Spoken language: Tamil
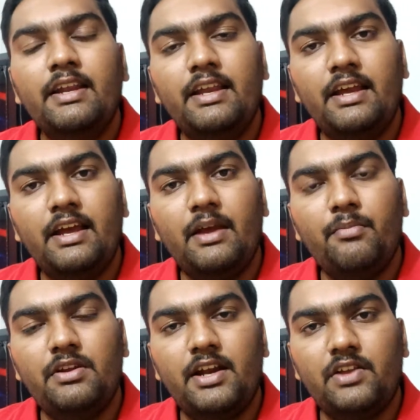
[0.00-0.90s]
நீங்கள்
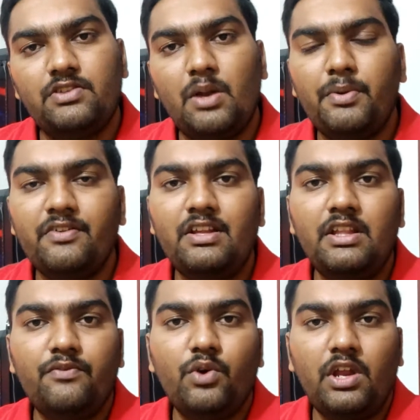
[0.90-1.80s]
எம்பி டேட்டா செலக்ட் பண்ணி வந்து
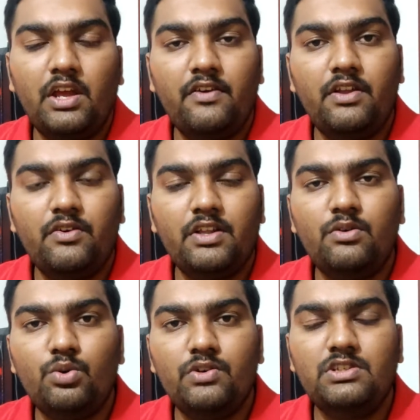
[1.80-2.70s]
இந்த ஃபோர் கே வீடியோ
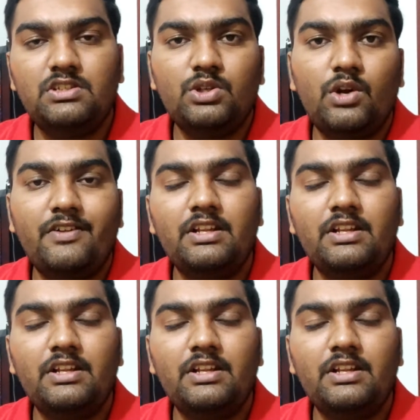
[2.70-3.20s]
அதாவது டூ ஒன் சிக்ஸ்டி